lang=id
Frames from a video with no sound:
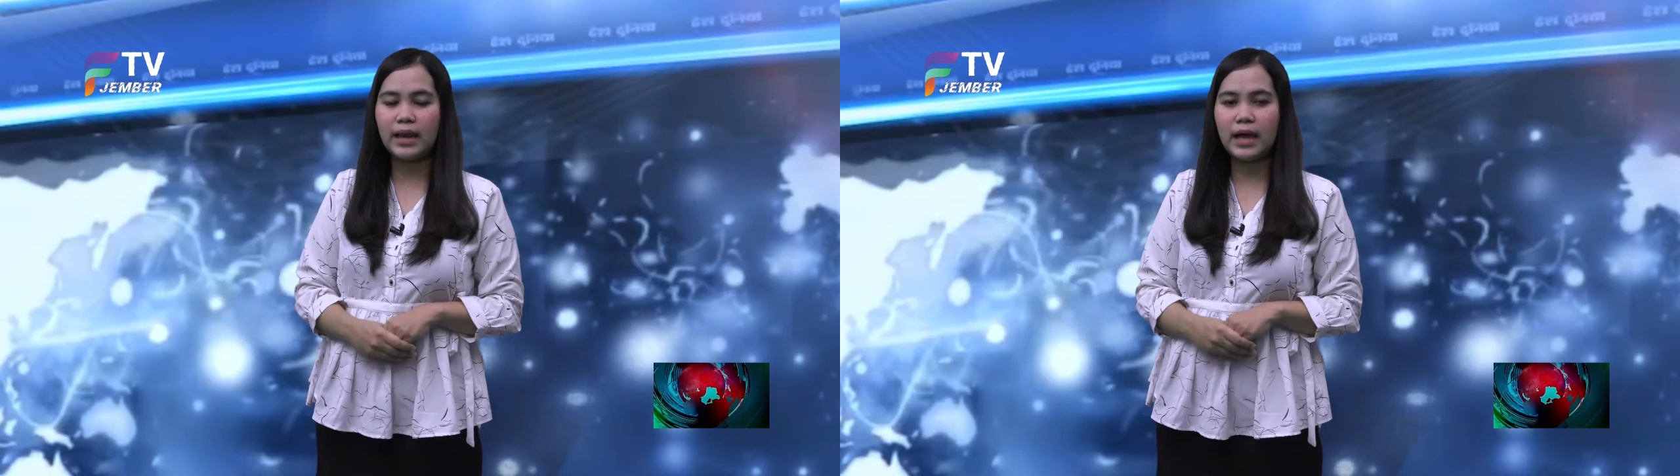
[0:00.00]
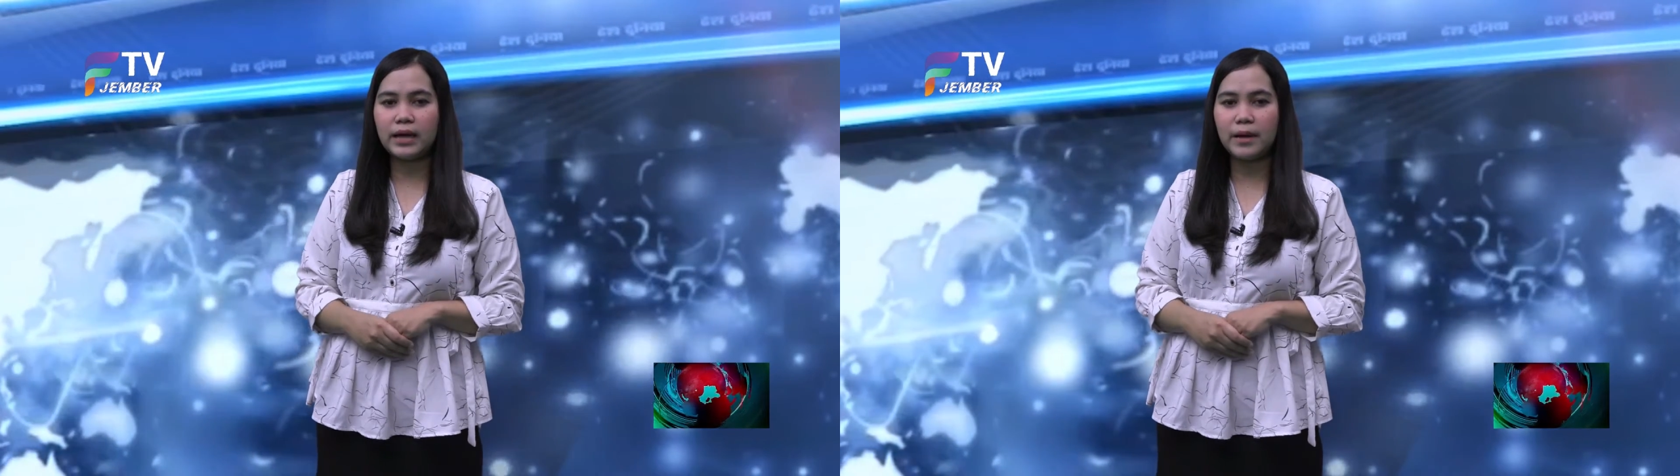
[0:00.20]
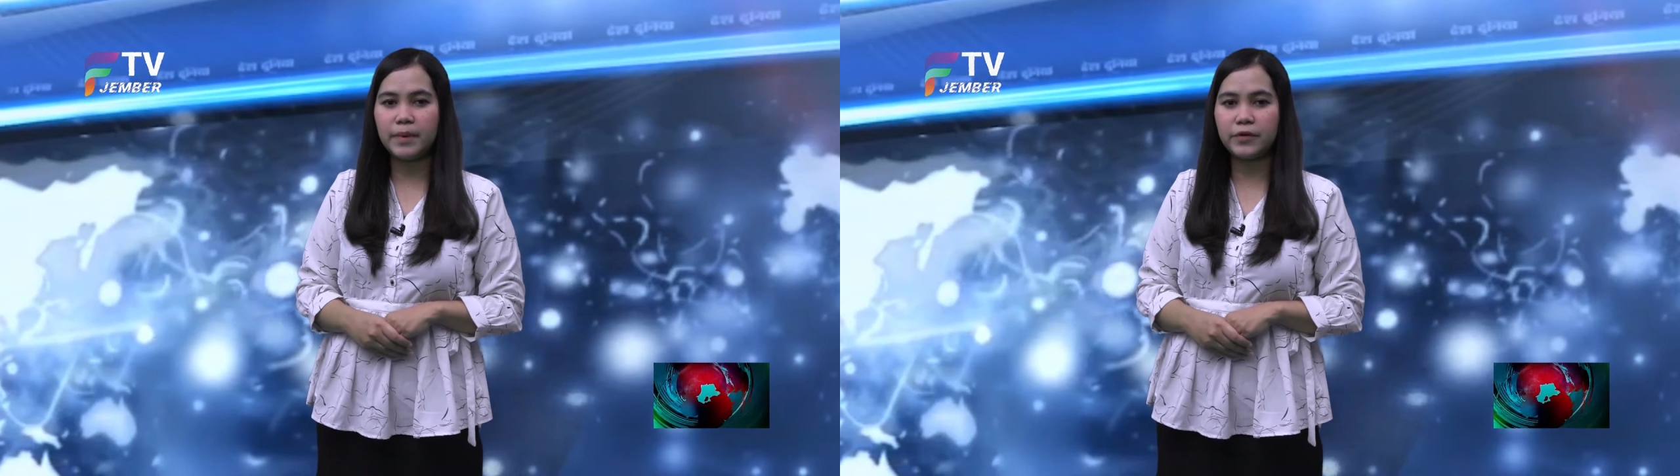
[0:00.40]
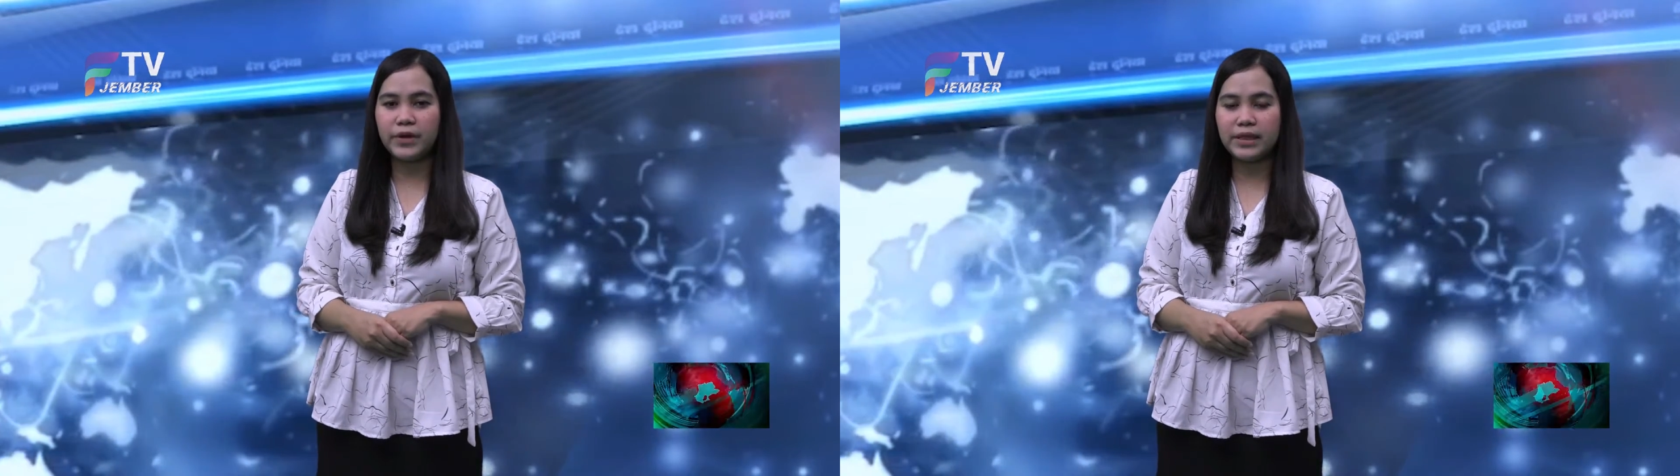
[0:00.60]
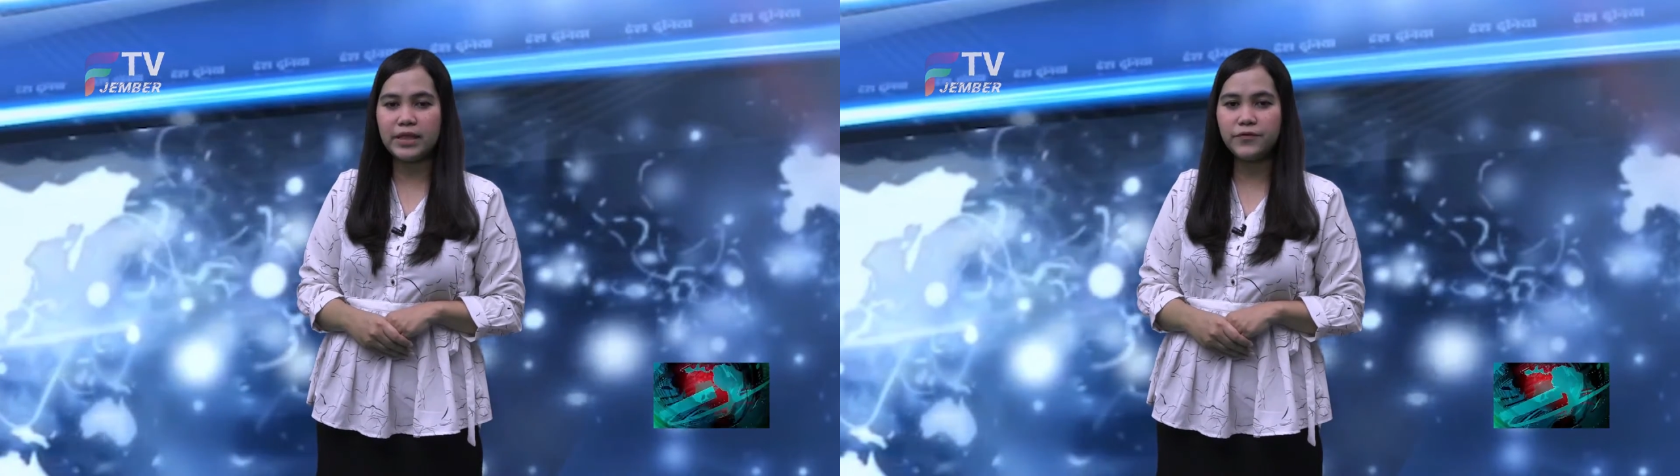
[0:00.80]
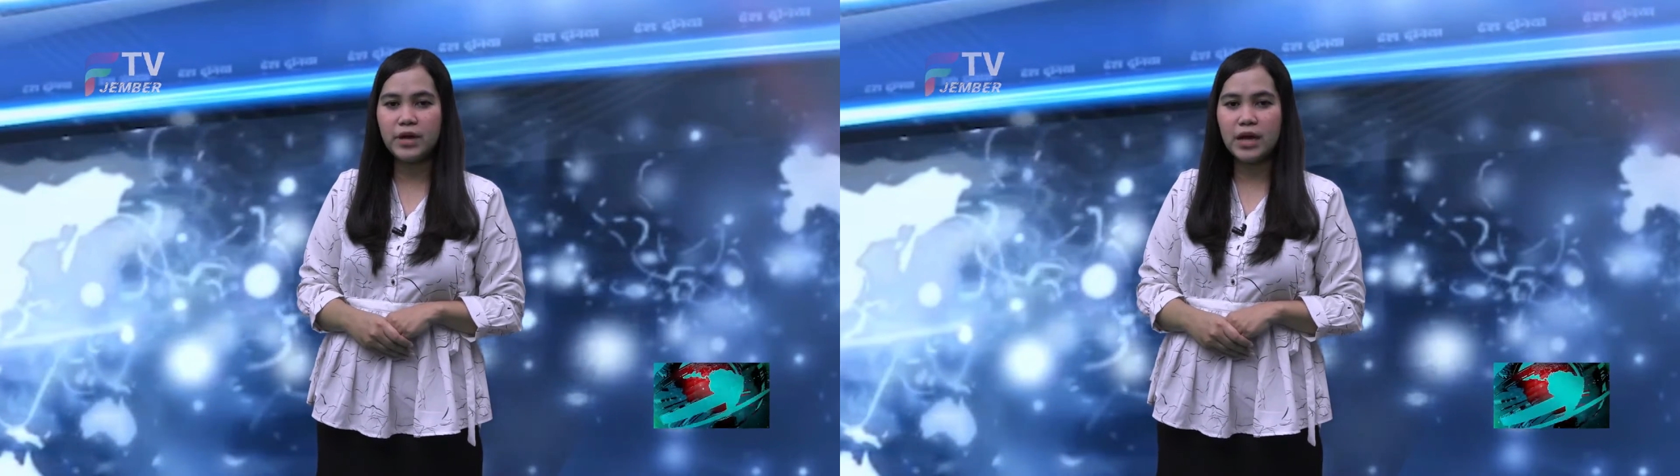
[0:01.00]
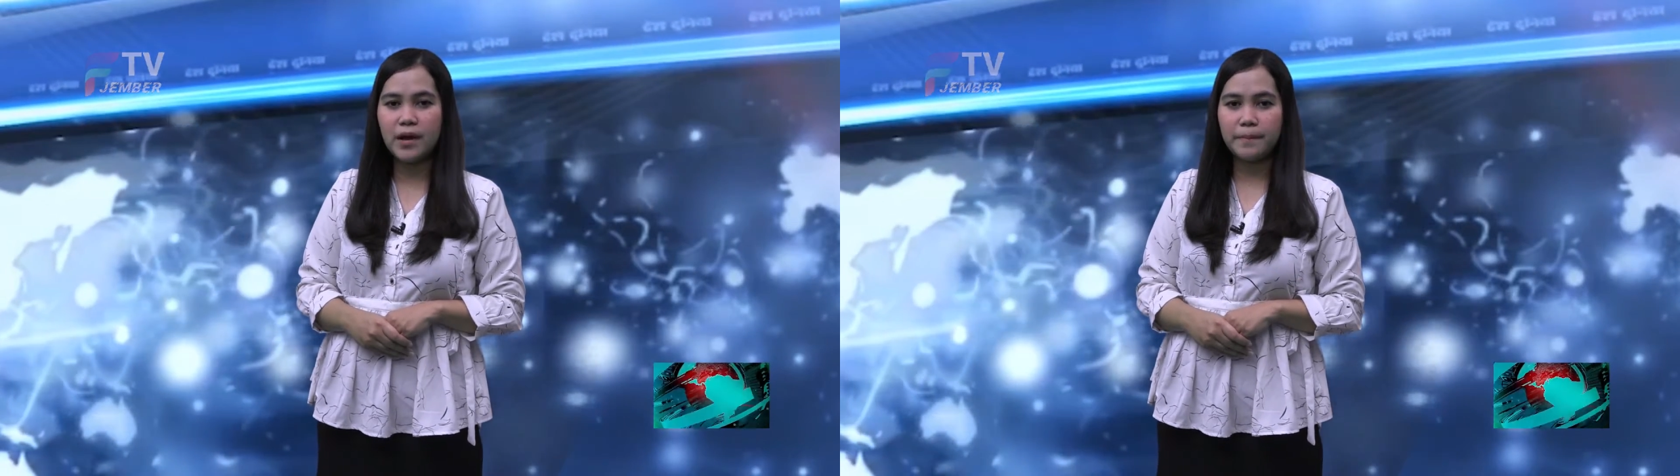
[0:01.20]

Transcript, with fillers: langkah preventif